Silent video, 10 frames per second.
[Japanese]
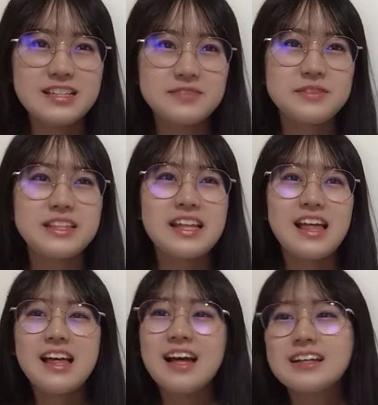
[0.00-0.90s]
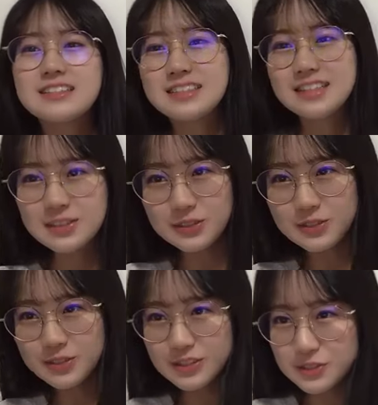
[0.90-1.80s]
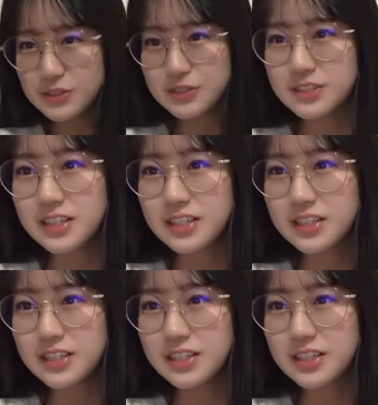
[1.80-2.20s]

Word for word: チーム H みたいな感じで結構一